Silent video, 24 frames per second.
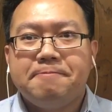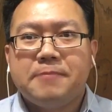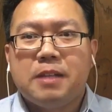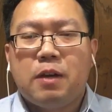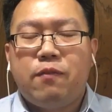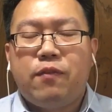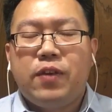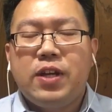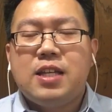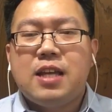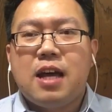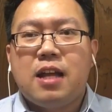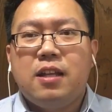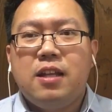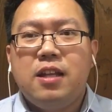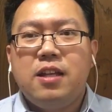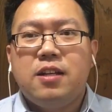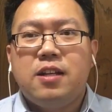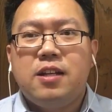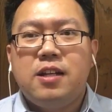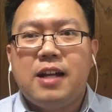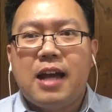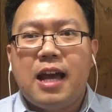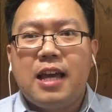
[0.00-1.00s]
非常
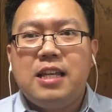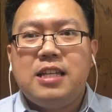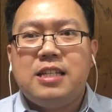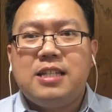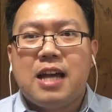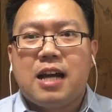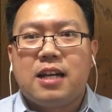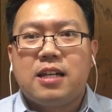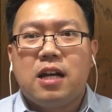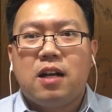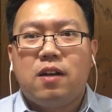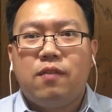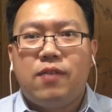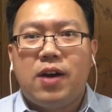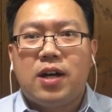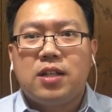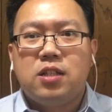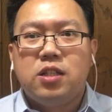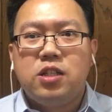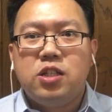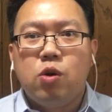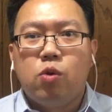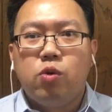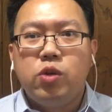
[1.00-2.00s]
令人难以想象的
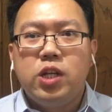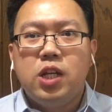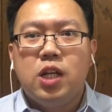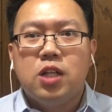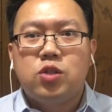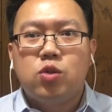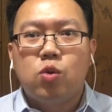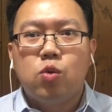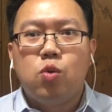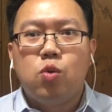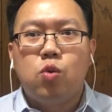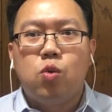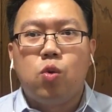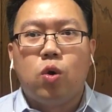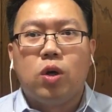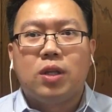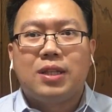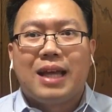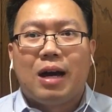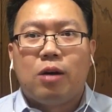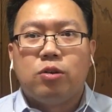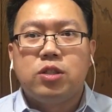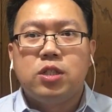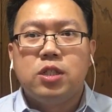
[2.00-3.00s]
方式，有意的纵火，
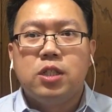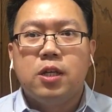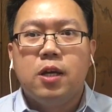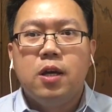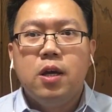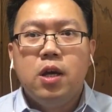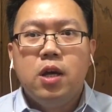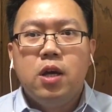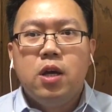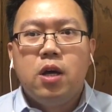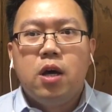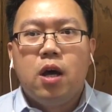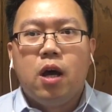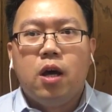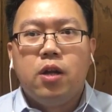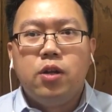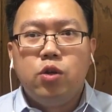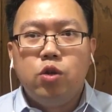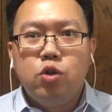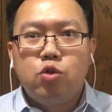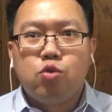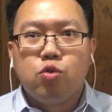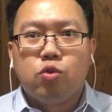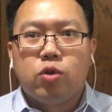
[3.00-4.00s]
导致呃
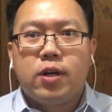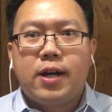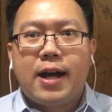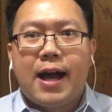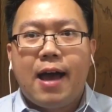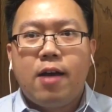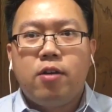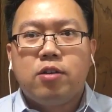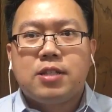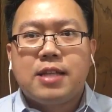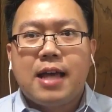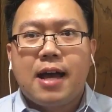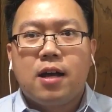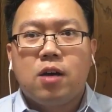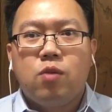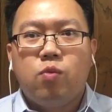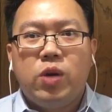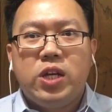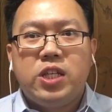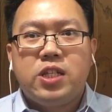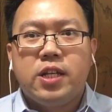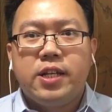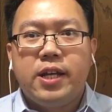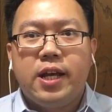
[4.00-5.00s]
女主人还有三个
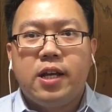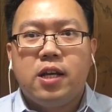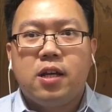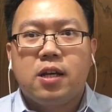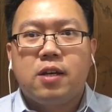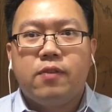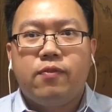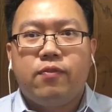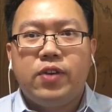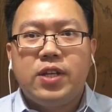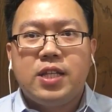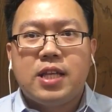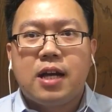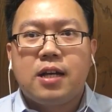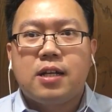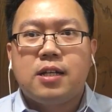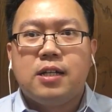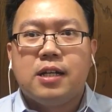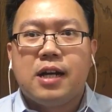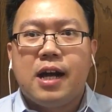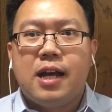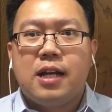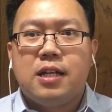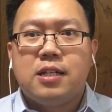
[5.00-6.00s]
未成年的非常
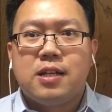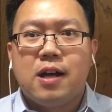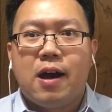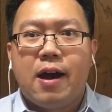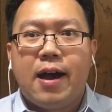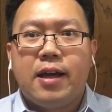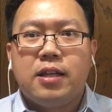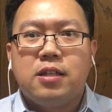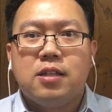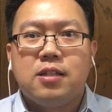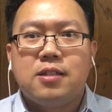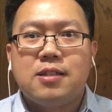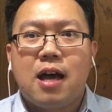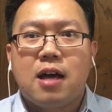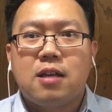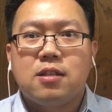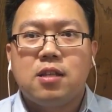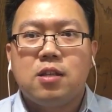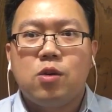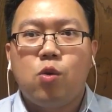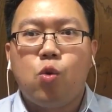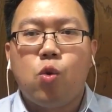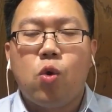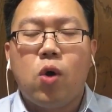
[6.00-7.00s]
可爱的小孩子葬
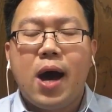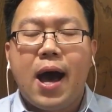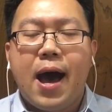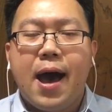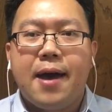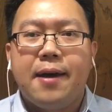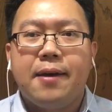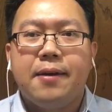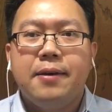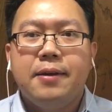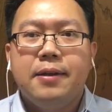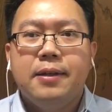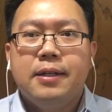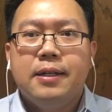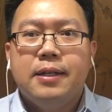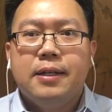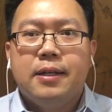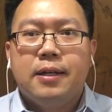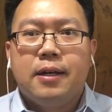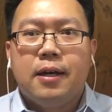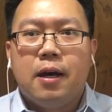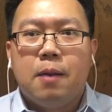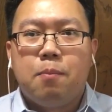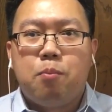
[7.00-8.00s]
身火海，
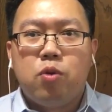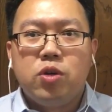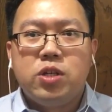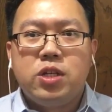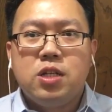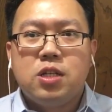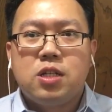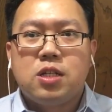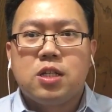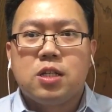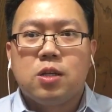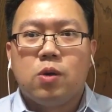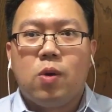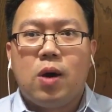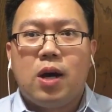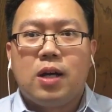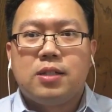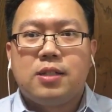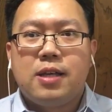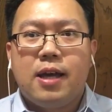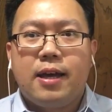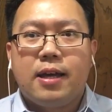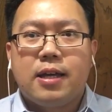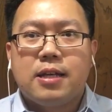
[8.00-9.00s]
啊，不幸死亡
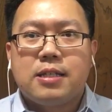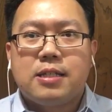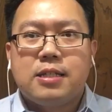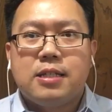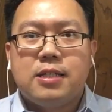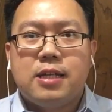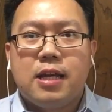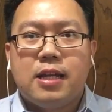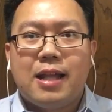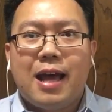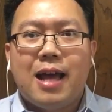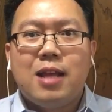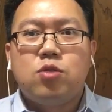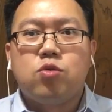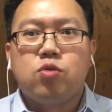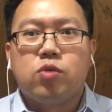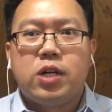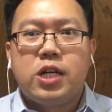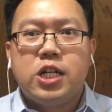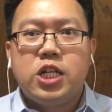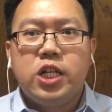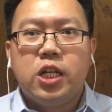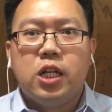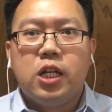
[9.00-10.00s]
这样一个事件。男主
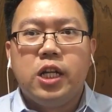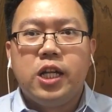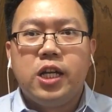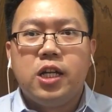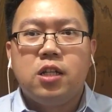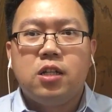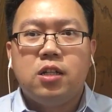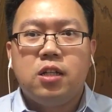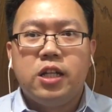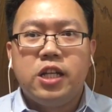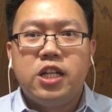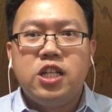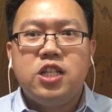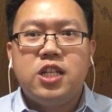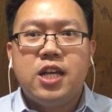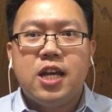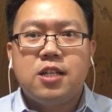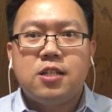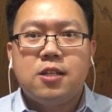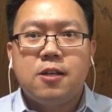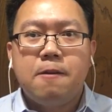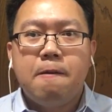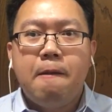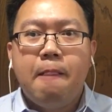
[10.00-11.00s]
人姓林，林
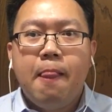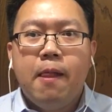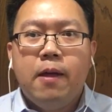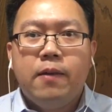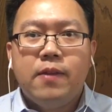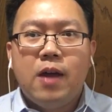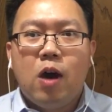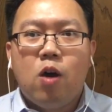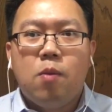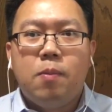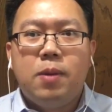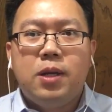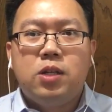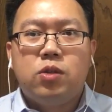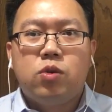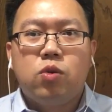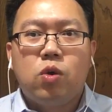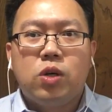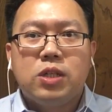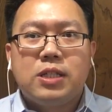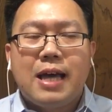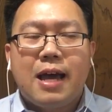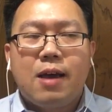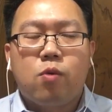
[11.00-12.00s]
先生。那我们如
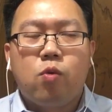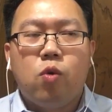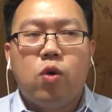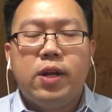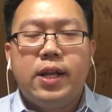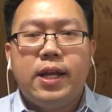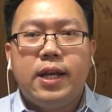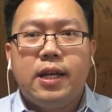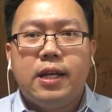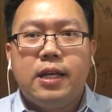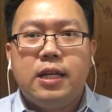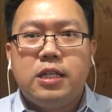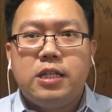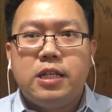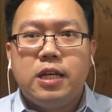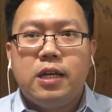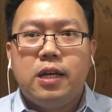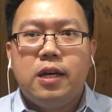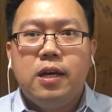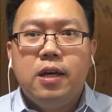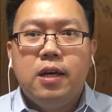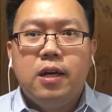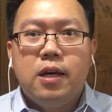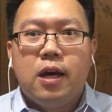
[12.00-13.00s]
果在国内的一
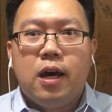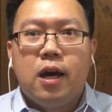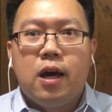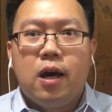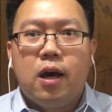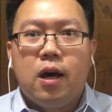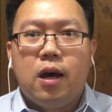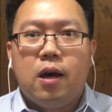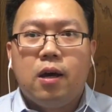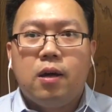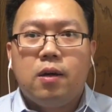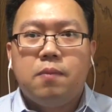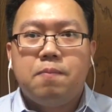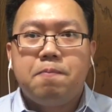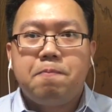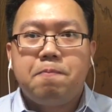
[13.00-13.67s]
些呃。